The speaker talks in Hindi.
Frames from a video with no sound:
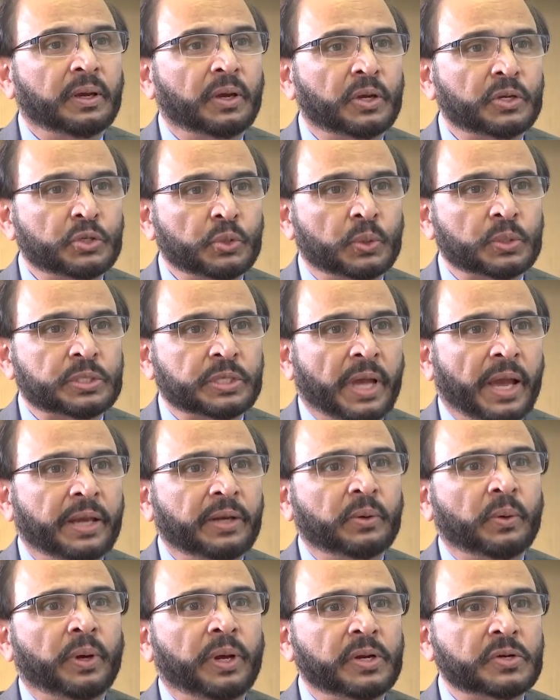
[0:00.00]
कि जो
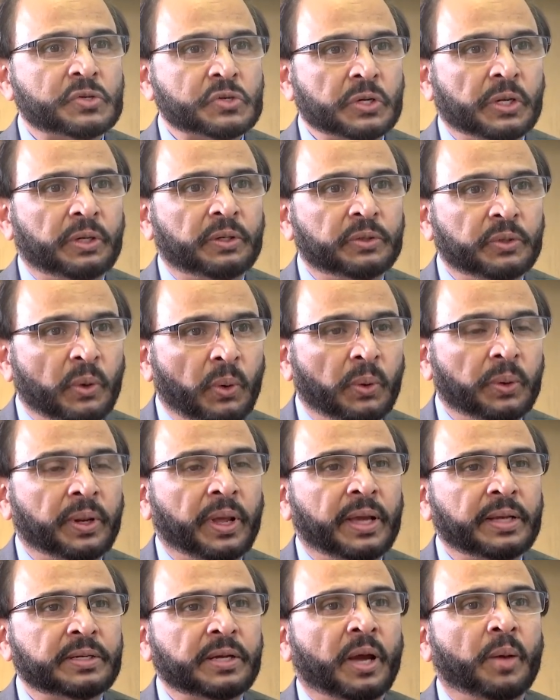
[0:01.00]
साइनो एट्रियल नोट
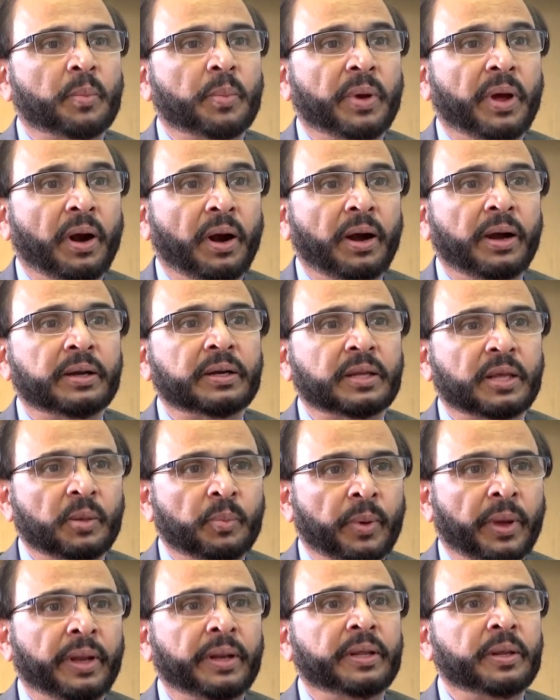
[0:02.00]
है जहाँ पे हार्ट की
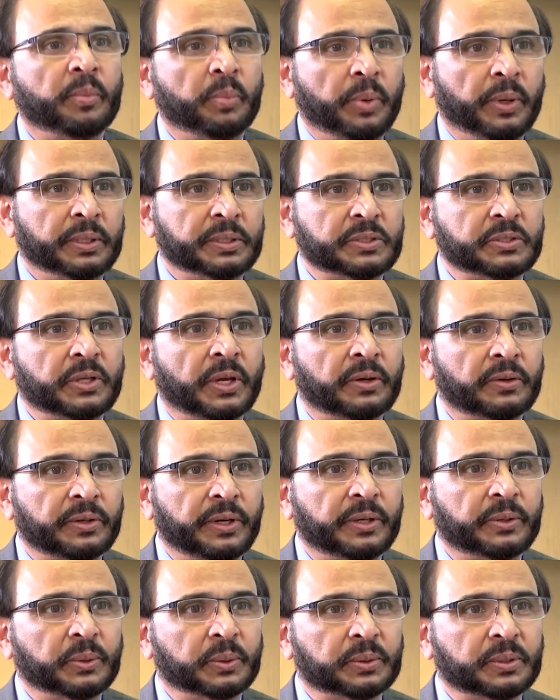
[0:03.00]
पहली इम्पल्स
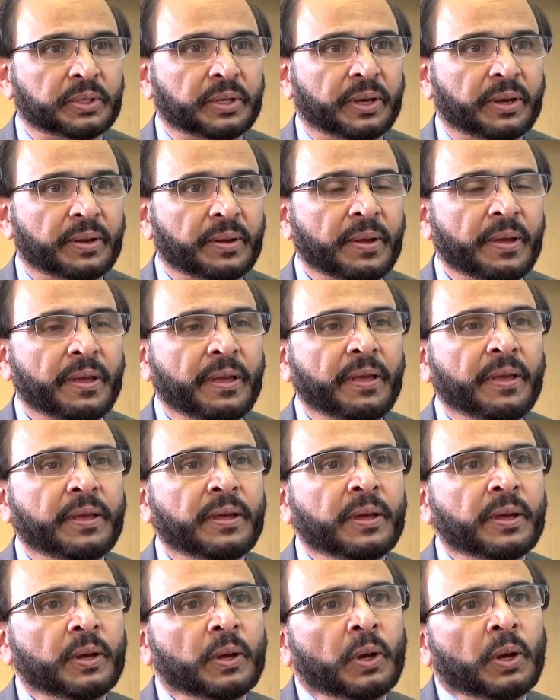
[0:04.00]
जनरेट होती है
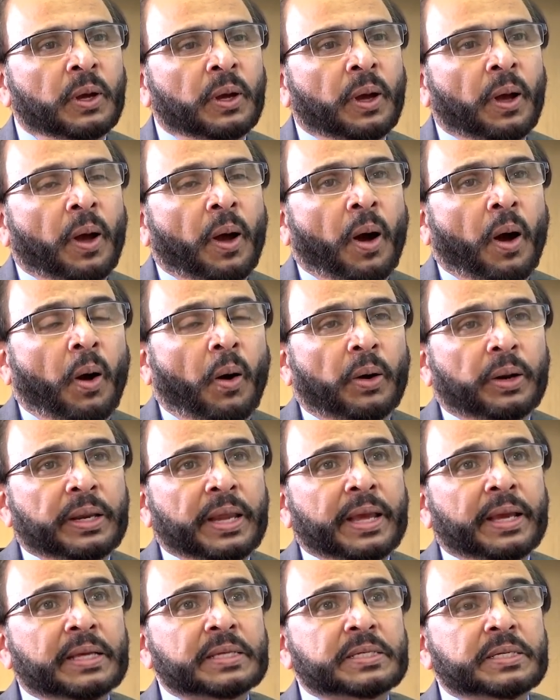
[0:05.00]
और
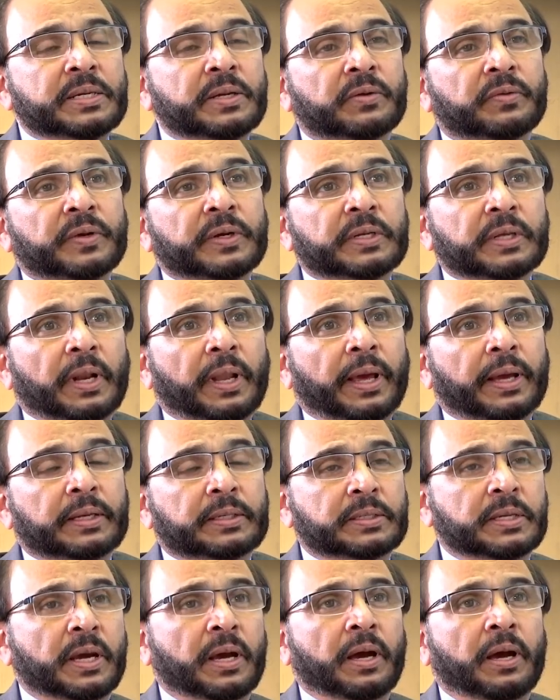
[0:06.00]
ये कि सीट ऑफ
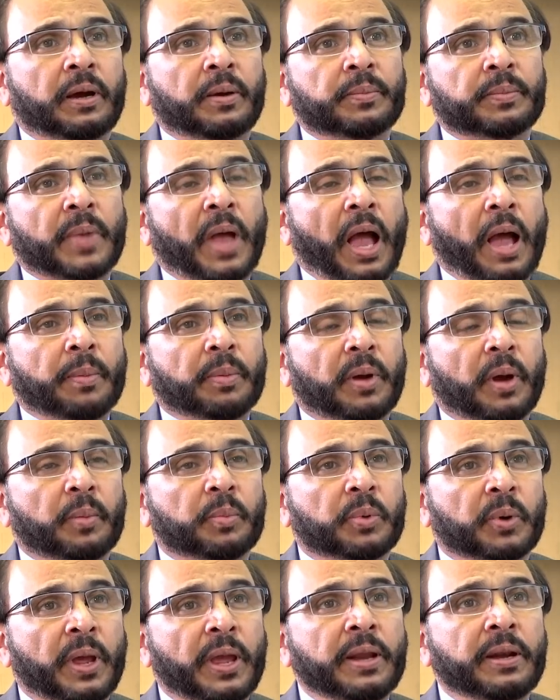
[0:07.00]
इंटेलेक्ट आपका
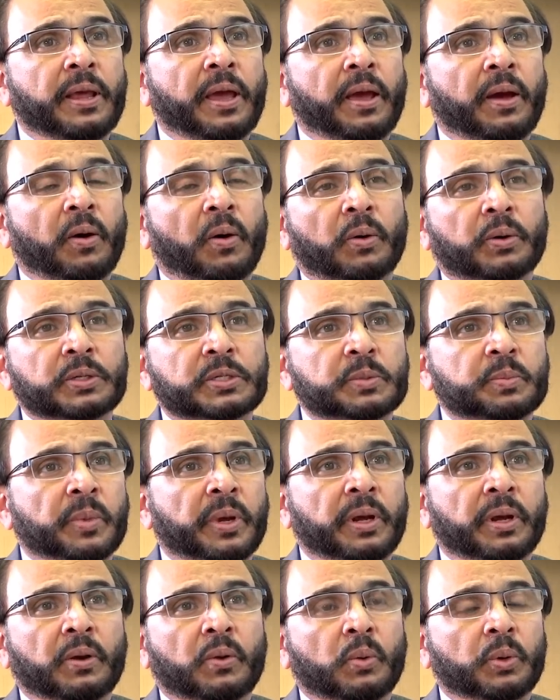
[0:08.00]
ब्रेन है और
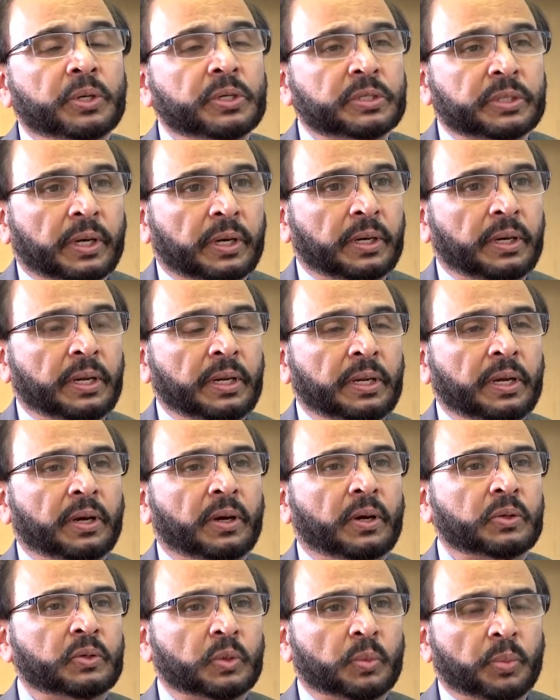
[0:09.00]
इसमें कोई शक नहीं है
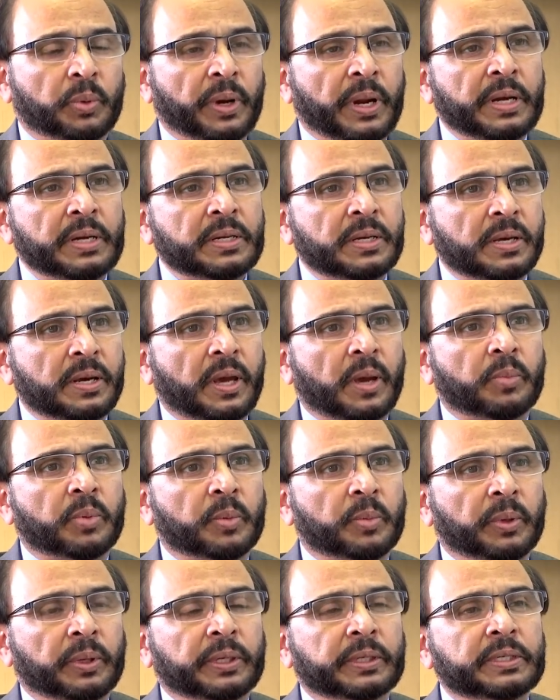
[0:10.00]
कि जो ब्रेन की
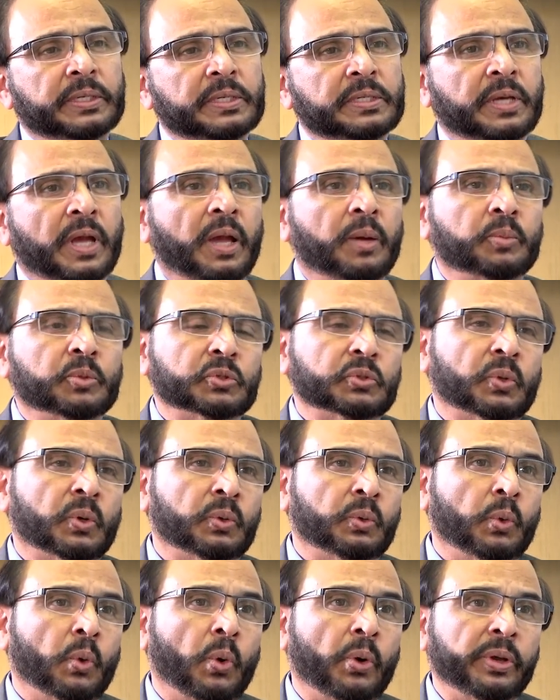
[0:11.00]
कैपेबिलिटीज़ हैं हम उसको
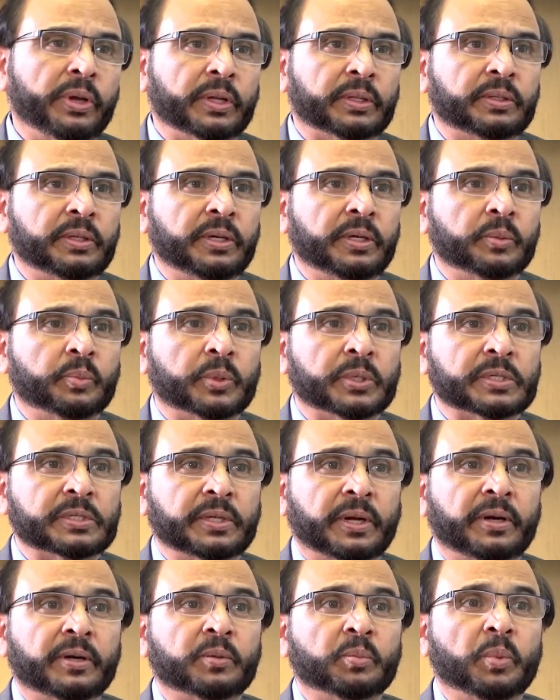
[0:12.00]
दो या तीन
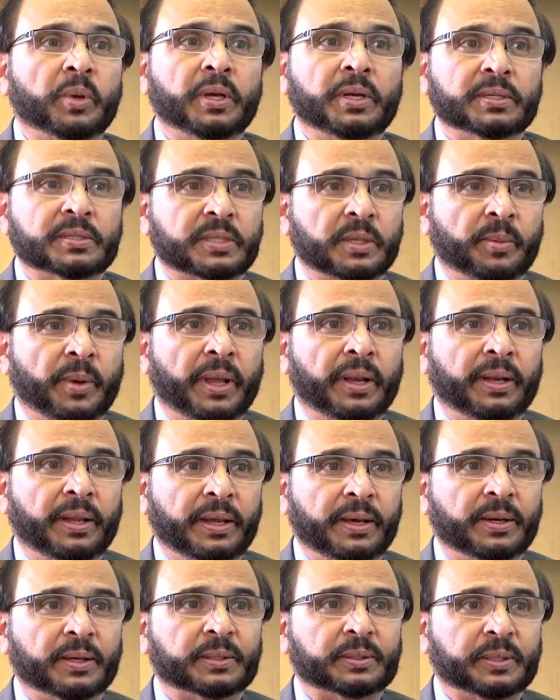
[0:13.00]
परसेंट भी इस्तेमाल
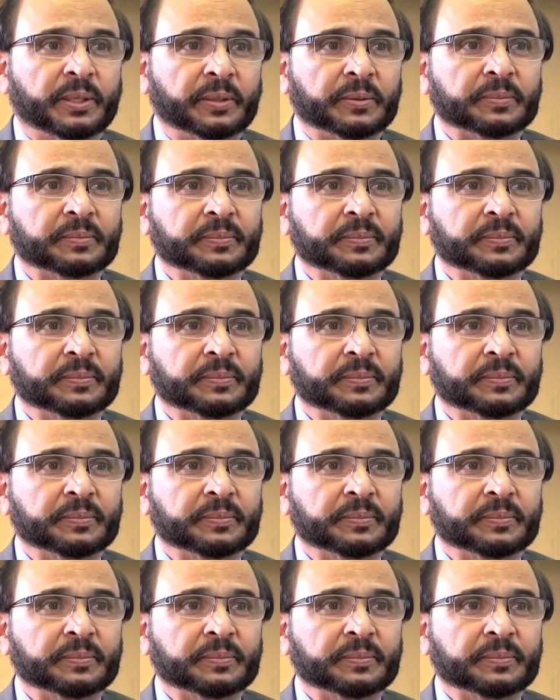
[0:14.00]
नहीं करते